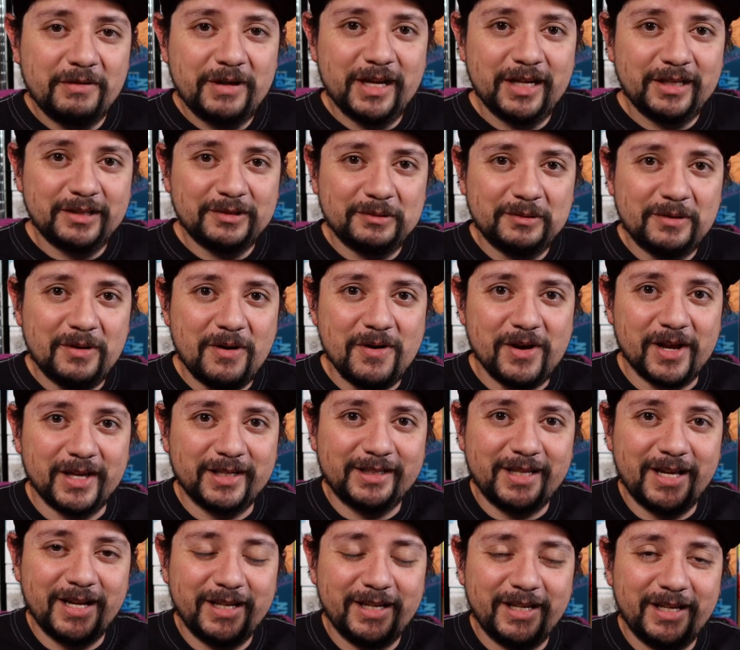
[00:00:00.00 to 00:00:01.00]
9 es un juego
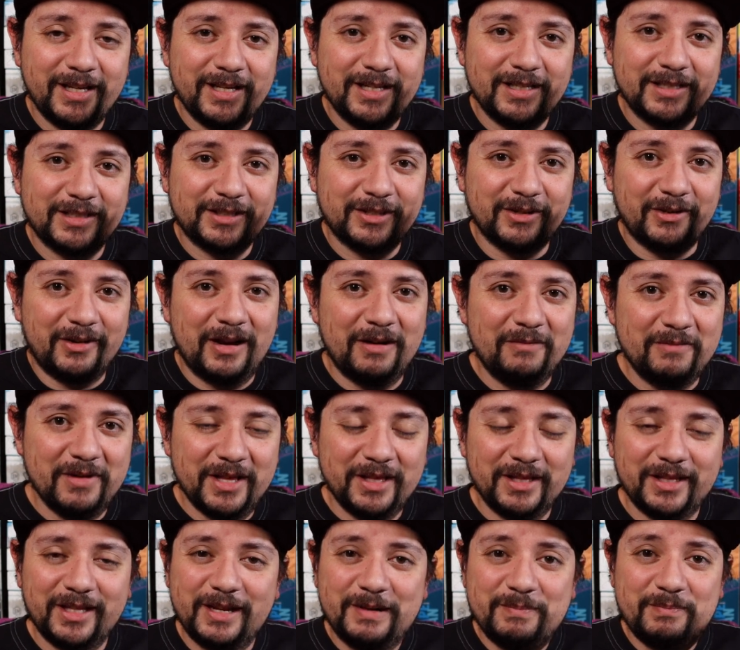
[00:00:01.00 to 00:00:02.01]
que está aquí
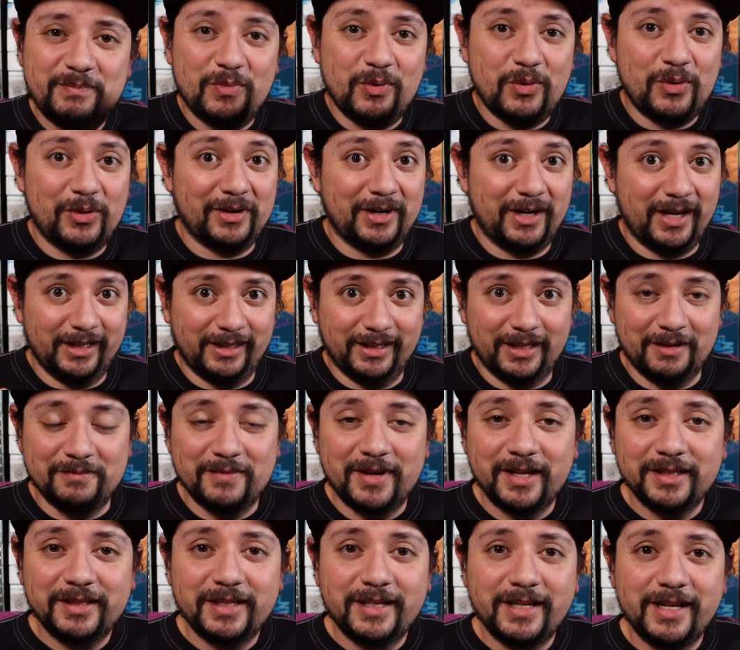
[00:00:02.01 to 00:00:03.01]
solamente por la
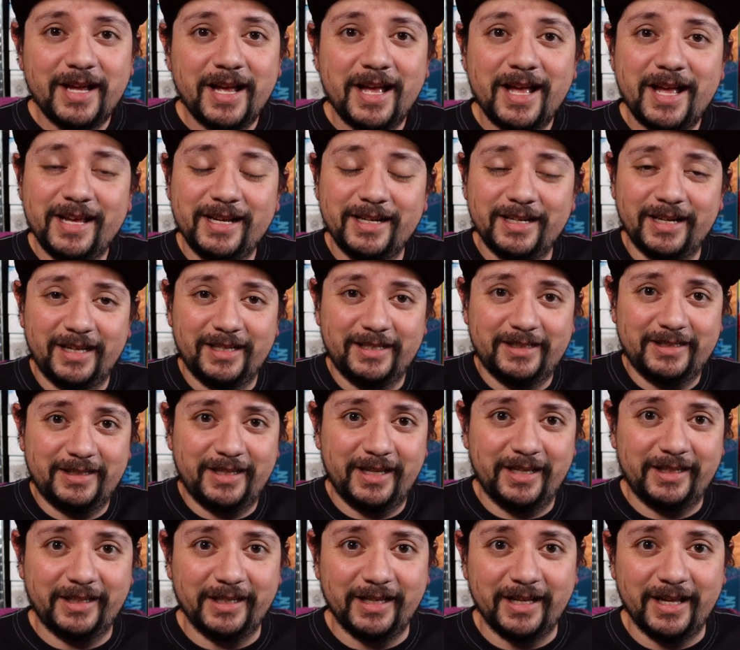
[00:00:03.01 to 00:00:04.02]
temática y la
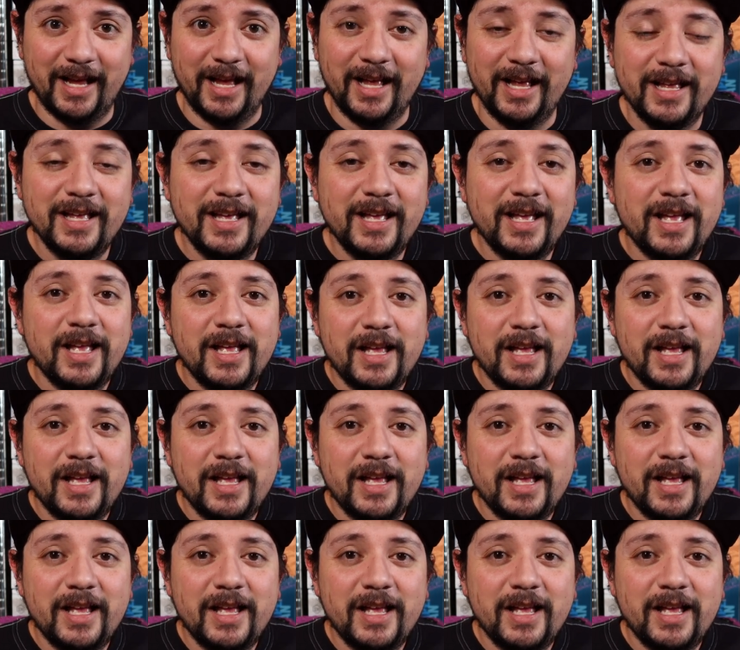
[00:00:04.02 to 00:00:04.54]
estética.